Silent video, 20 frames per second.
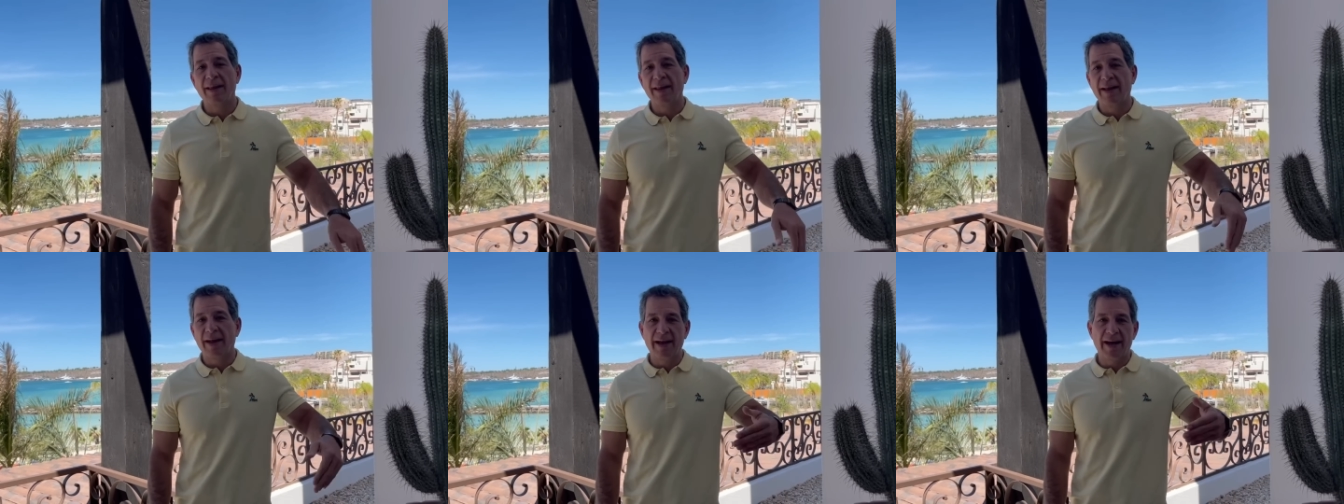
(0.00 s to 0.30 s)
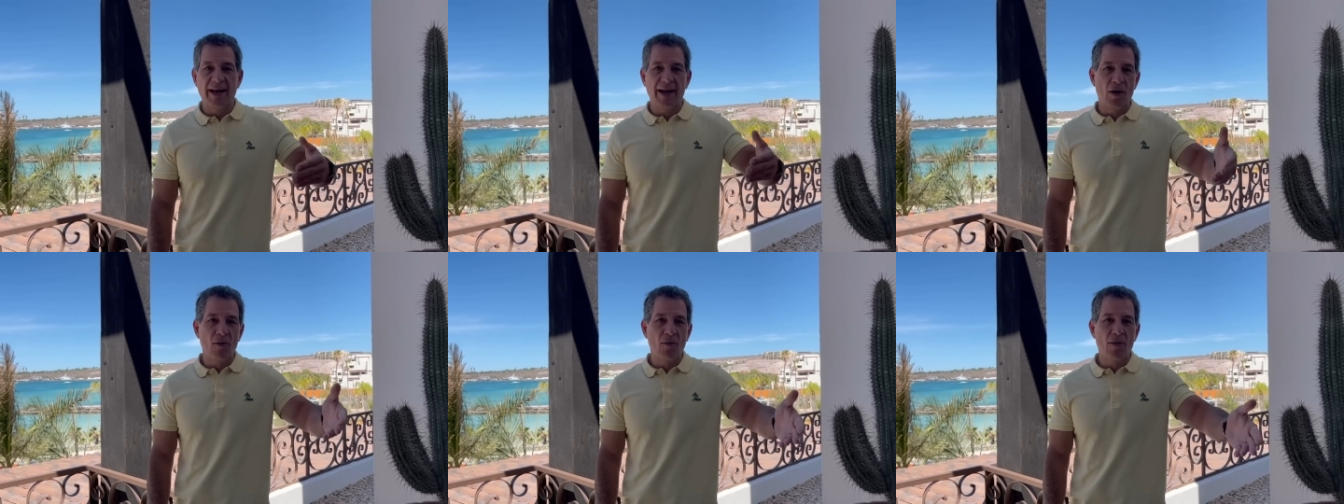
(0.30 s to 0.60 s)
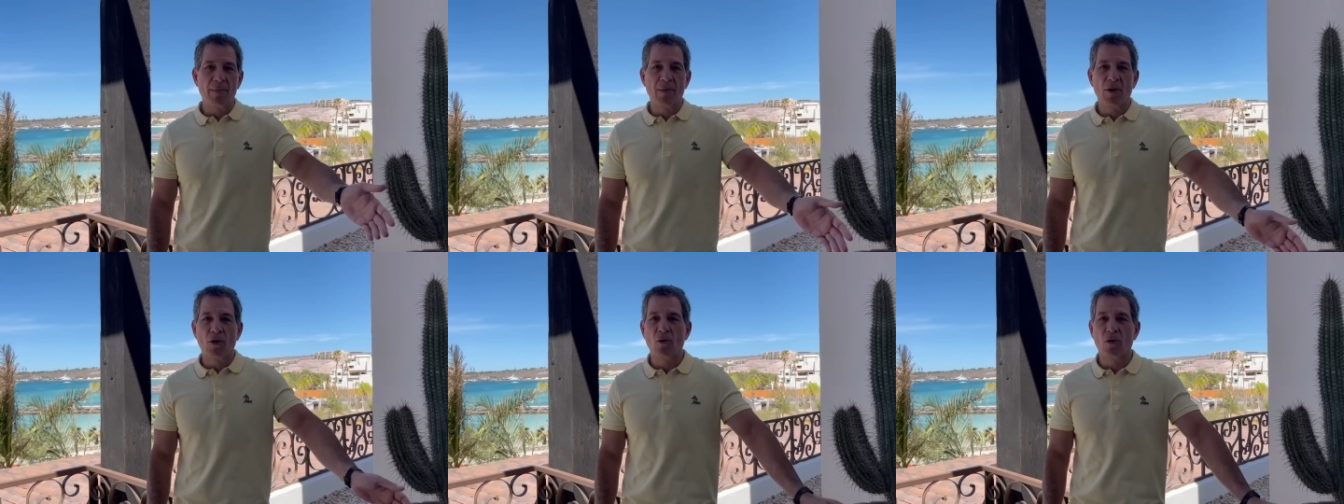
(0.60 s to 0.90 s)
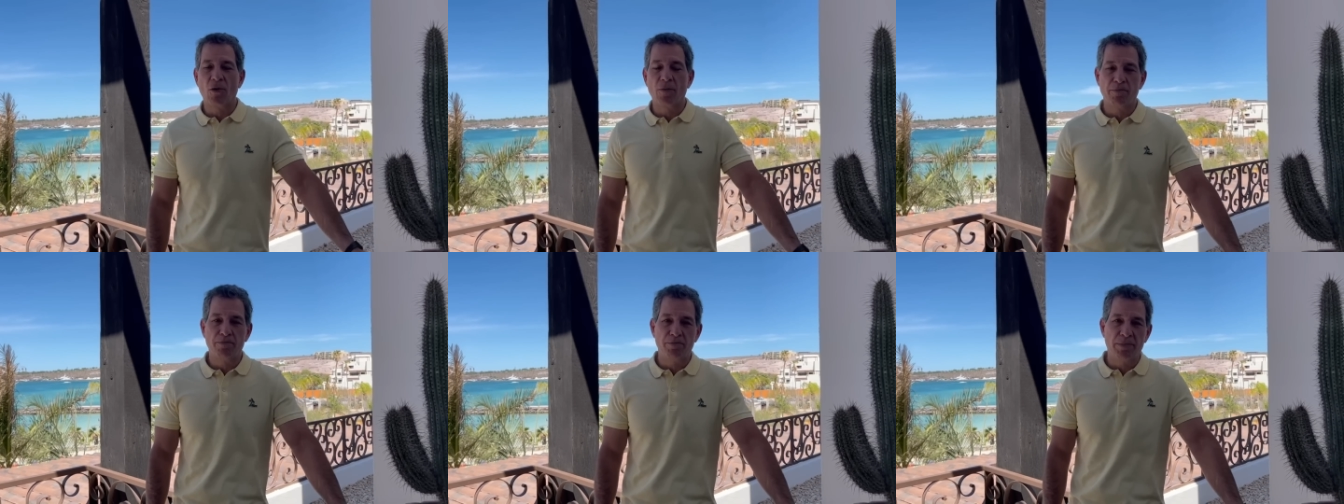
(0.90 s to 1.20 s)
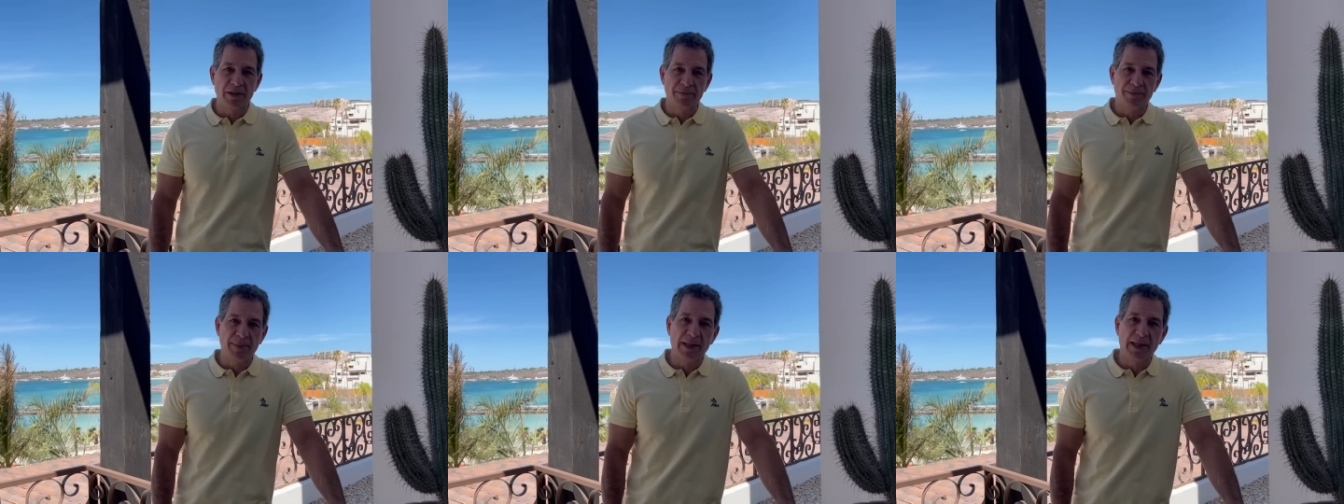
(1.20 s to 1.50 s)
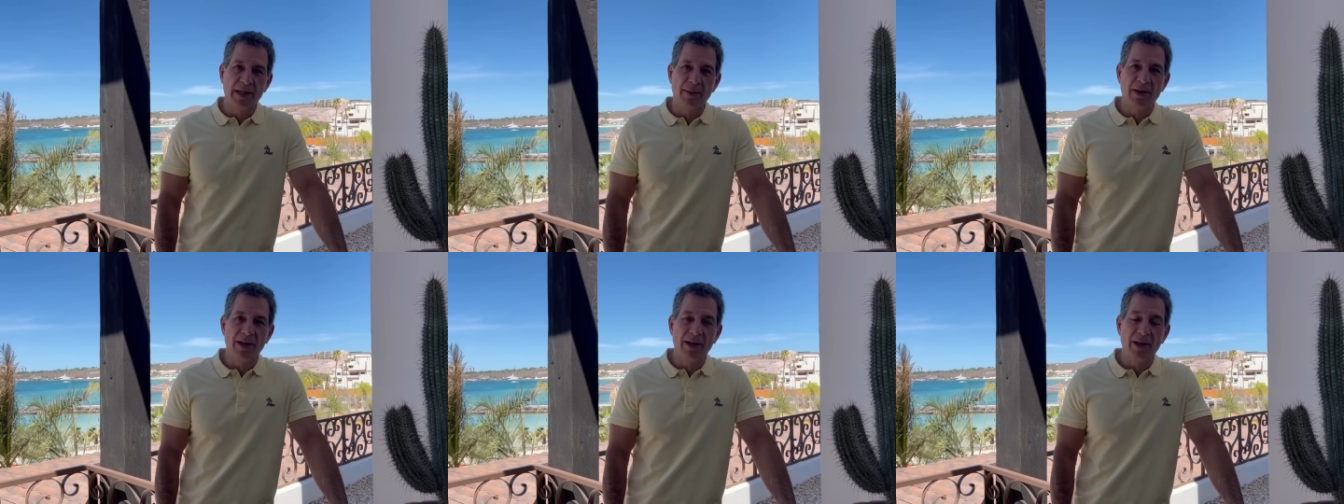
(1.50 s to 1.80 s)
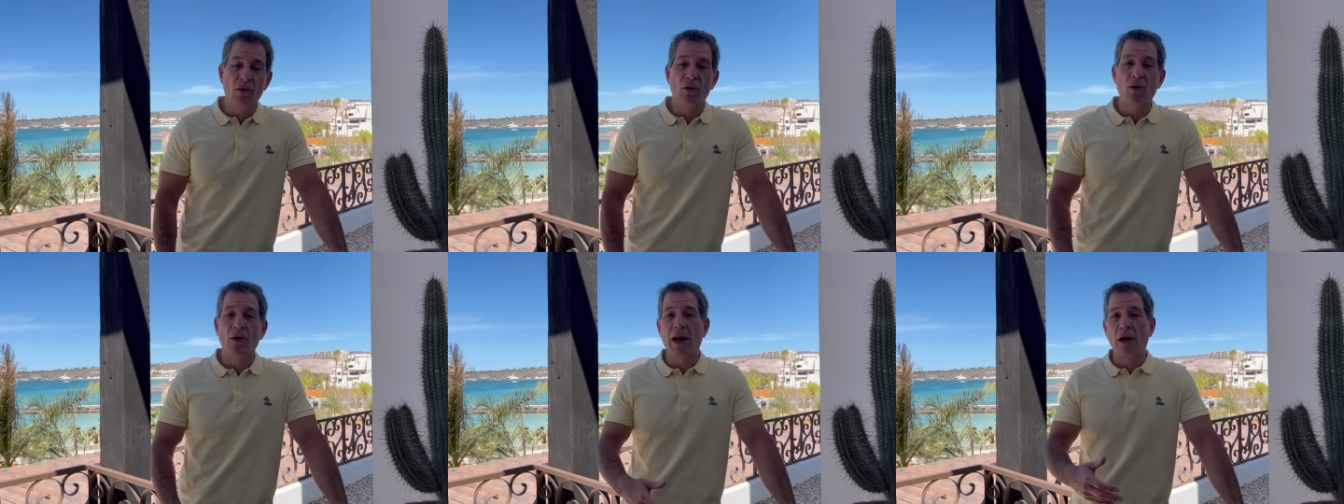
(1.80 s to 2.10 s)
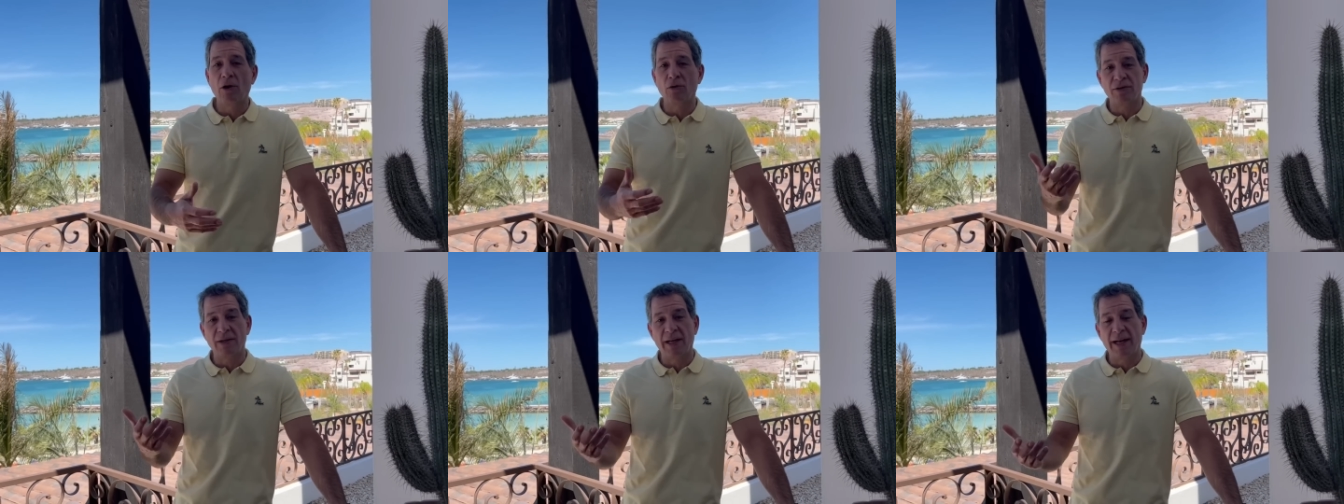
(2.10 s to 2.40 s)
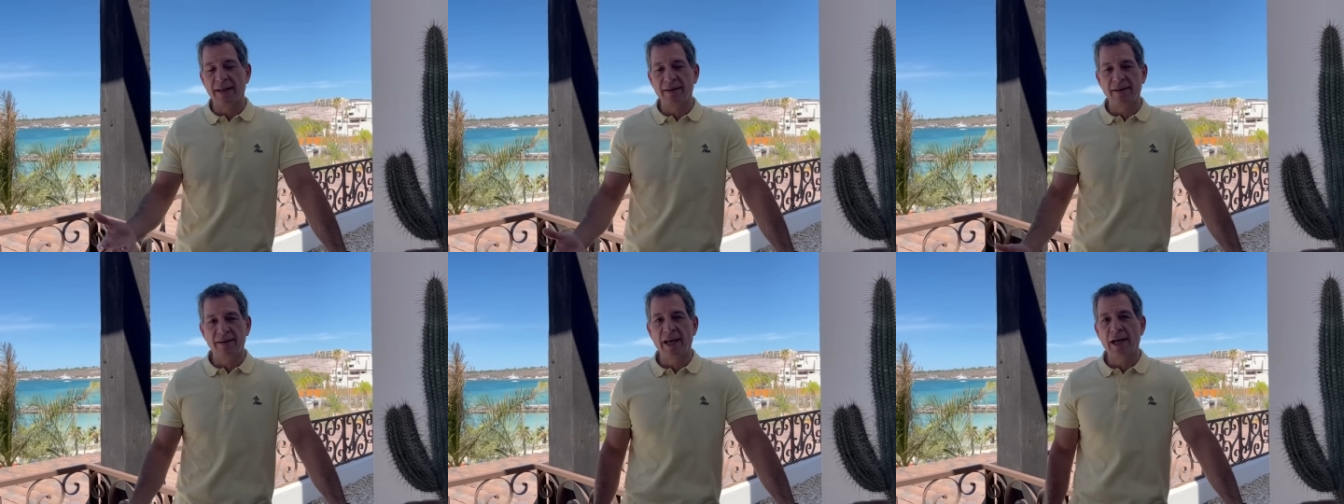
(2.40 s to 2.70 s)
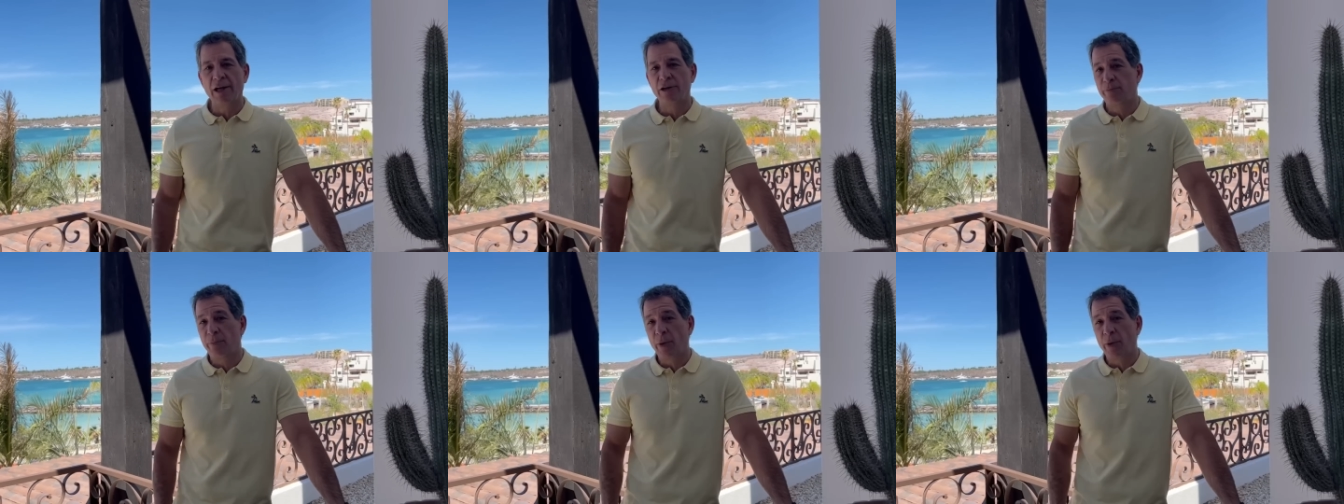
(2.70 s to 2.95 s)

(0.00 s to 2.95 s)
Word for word: dejar en una mejor perspectiva de gol a los delanteros,